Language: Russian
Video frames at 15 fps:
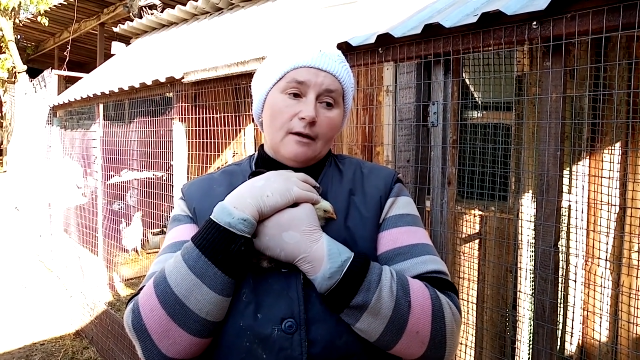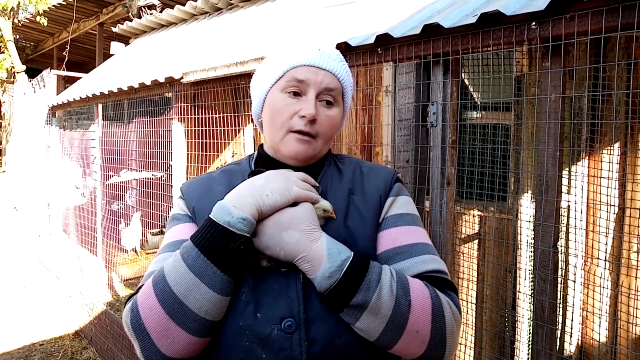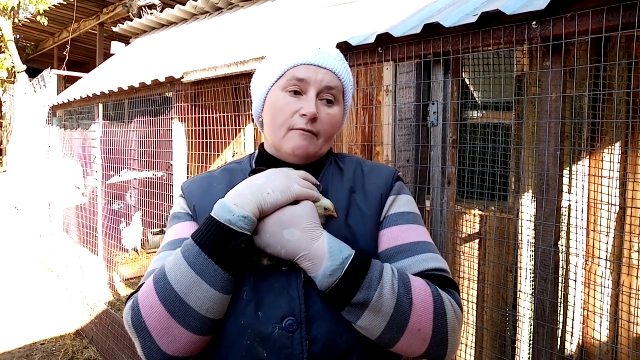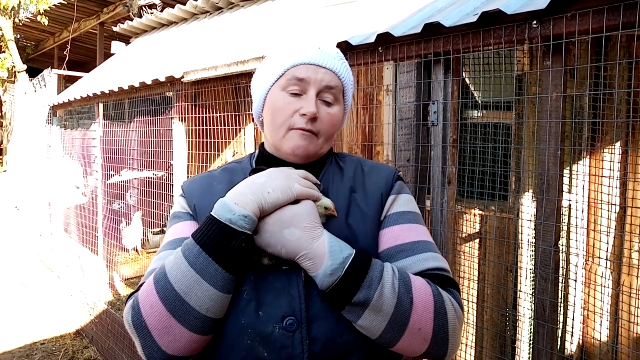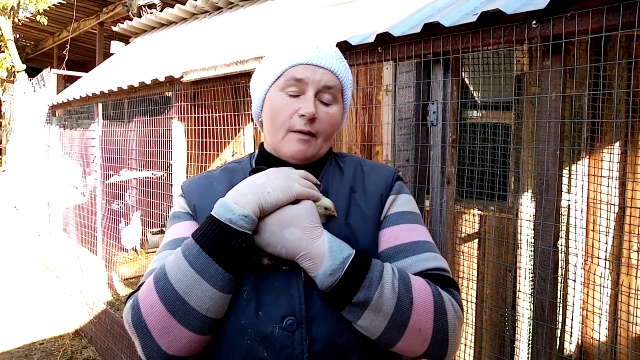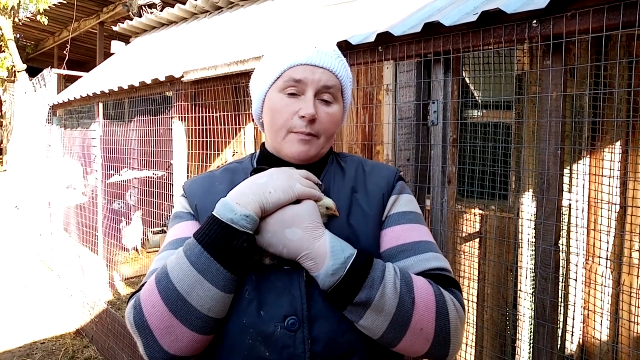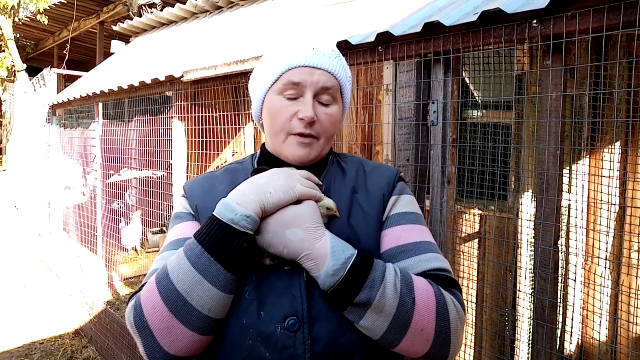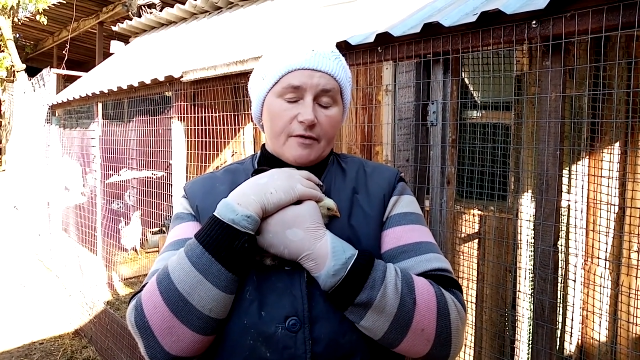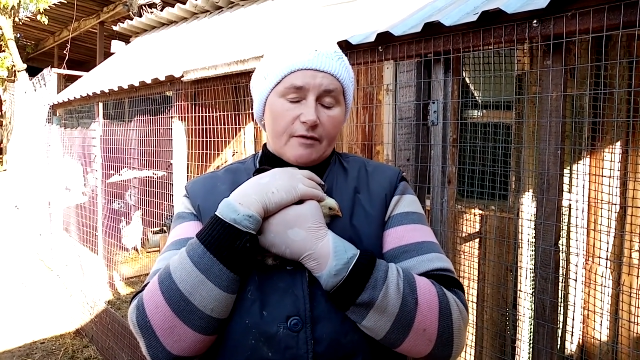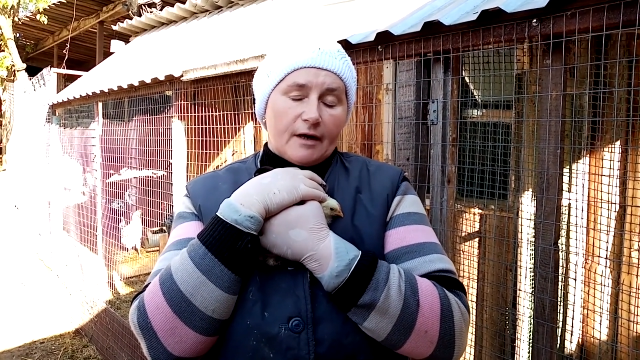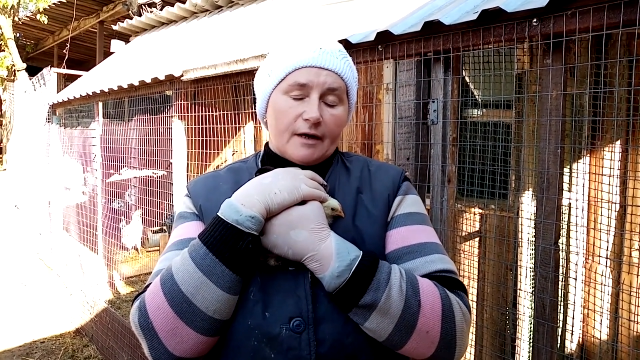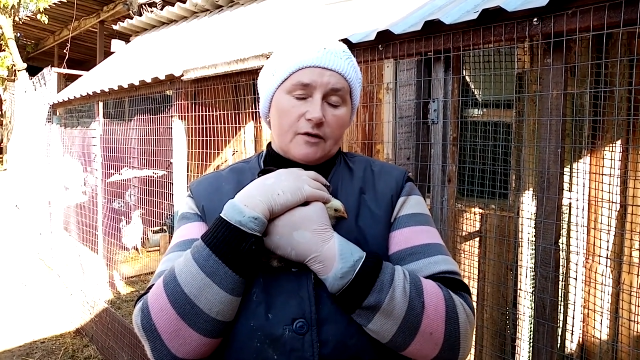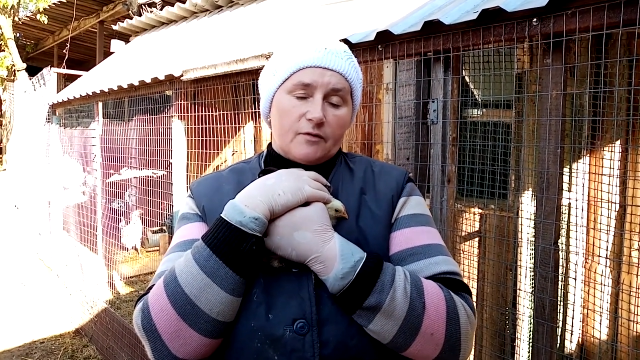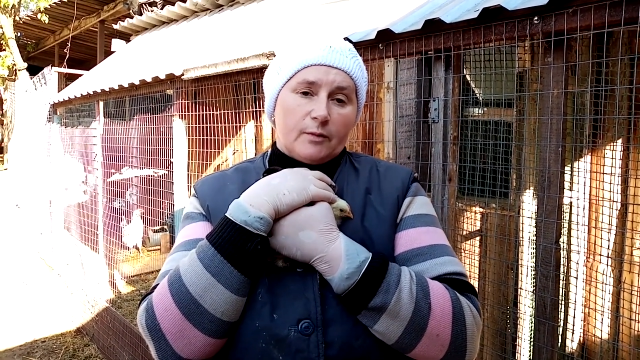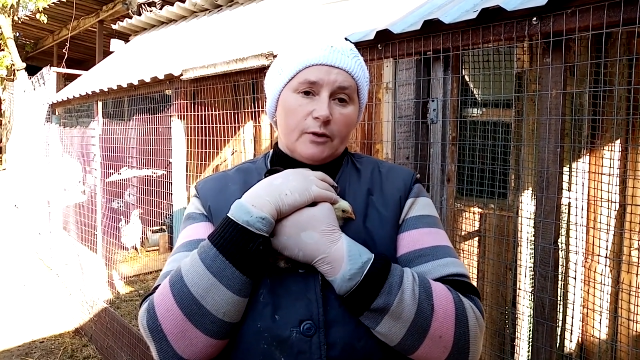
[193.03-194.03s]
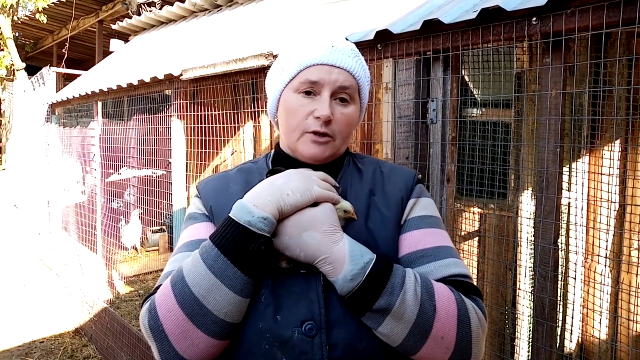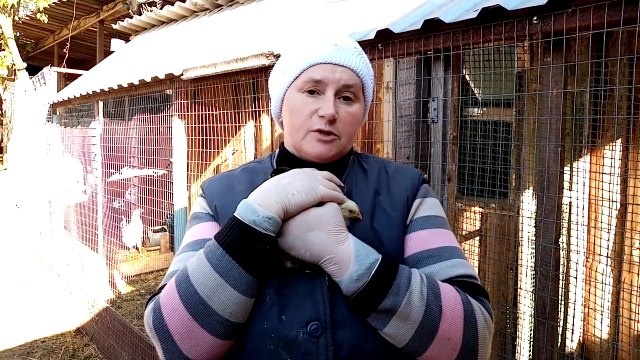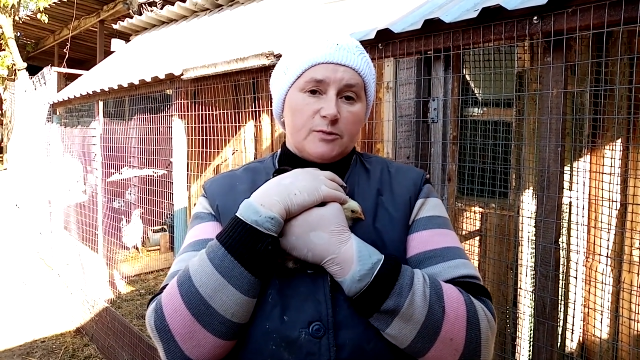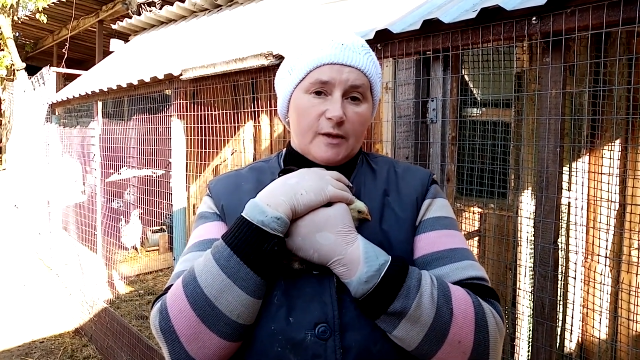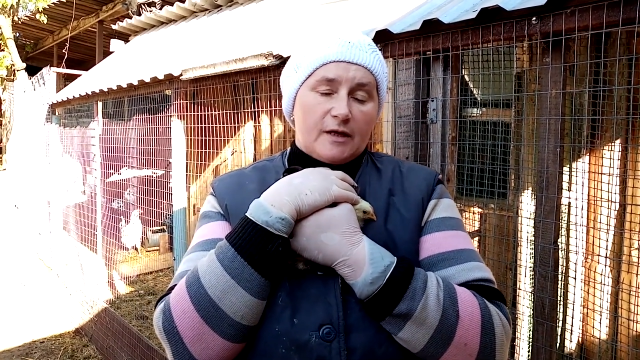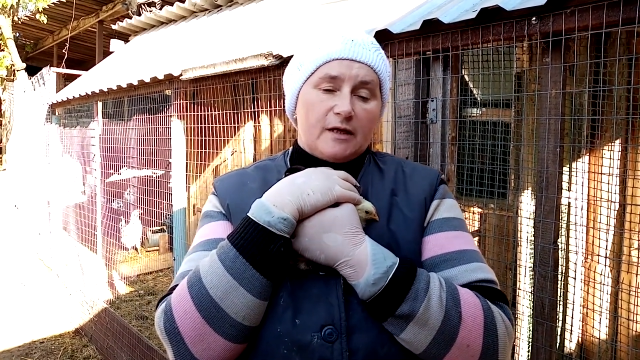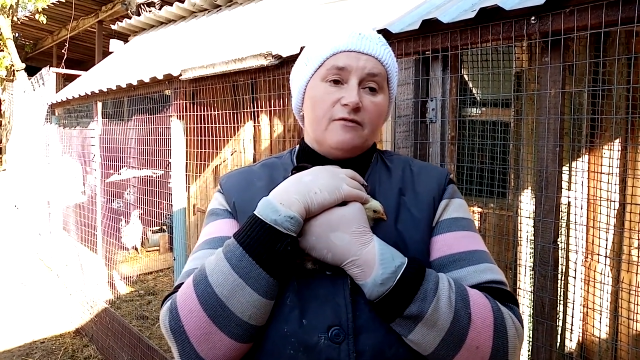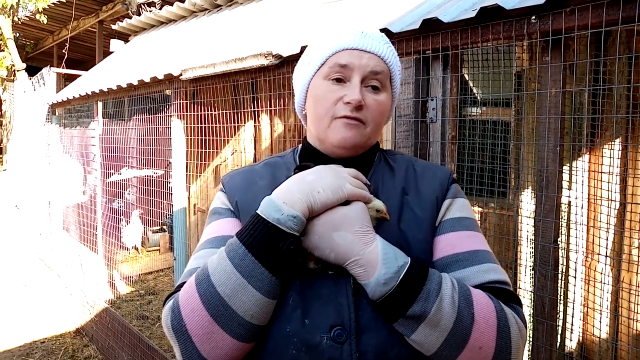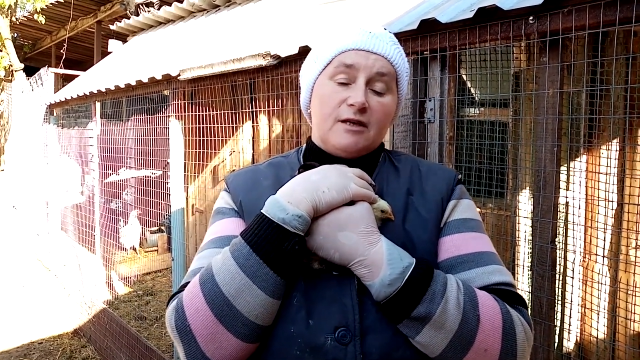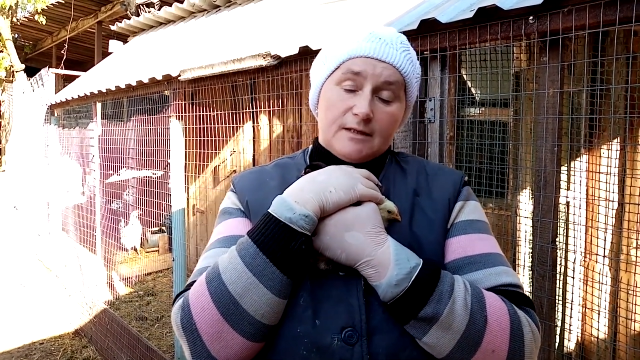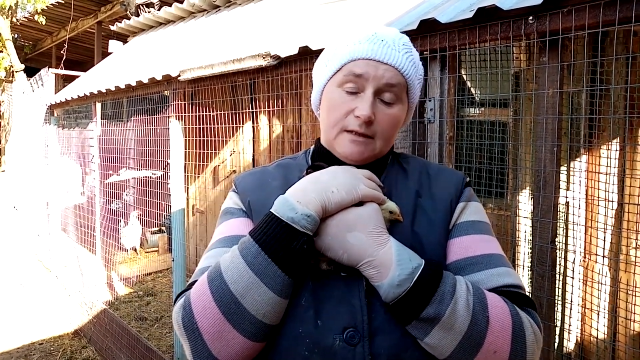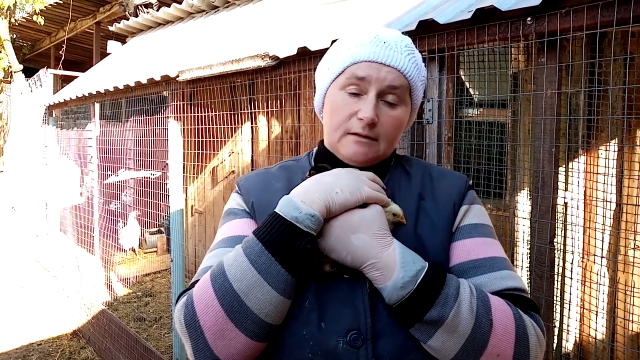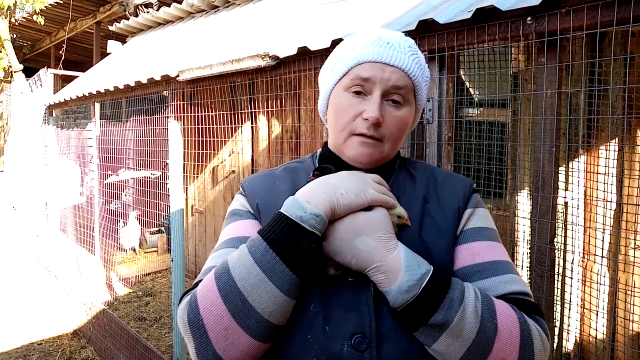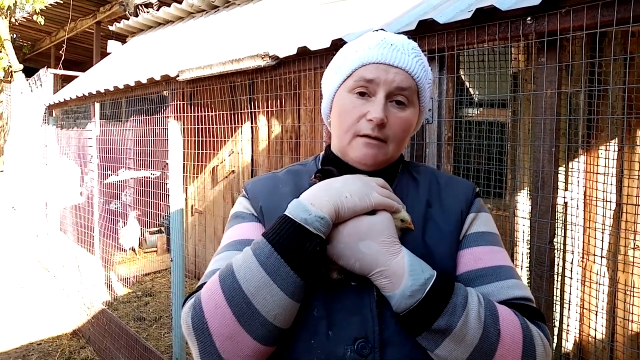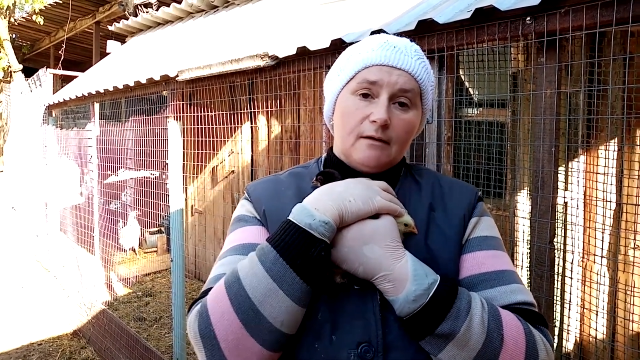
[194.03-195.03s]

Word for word: Во-первых, они в полутьме не видят,